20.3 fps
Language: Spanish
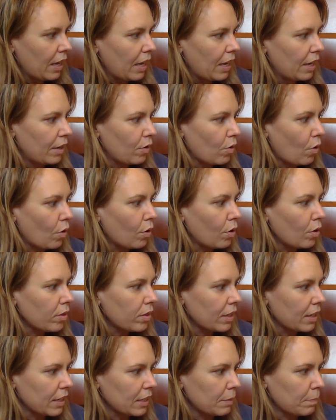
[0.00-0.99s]
En
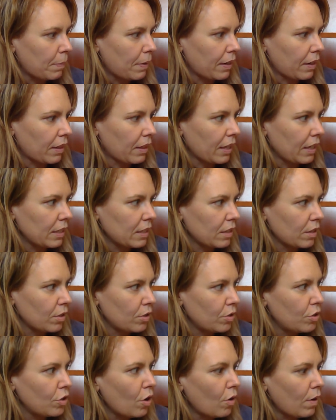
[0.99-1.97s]
otras partes
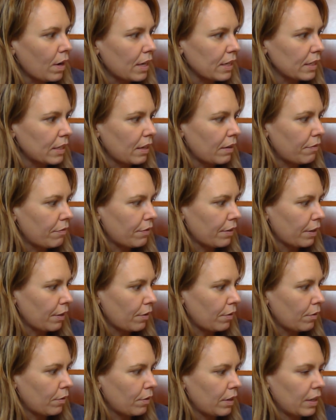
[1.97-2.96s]
no hace
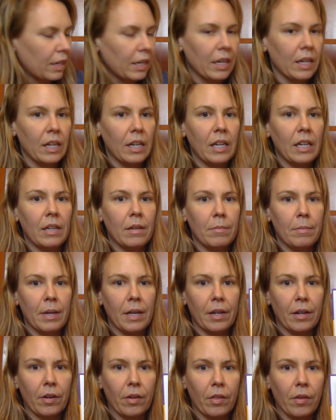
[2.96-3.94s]
frío en el
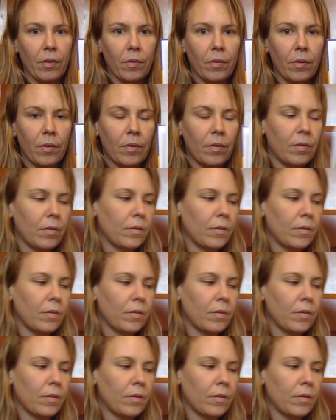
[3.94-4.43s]
invierno.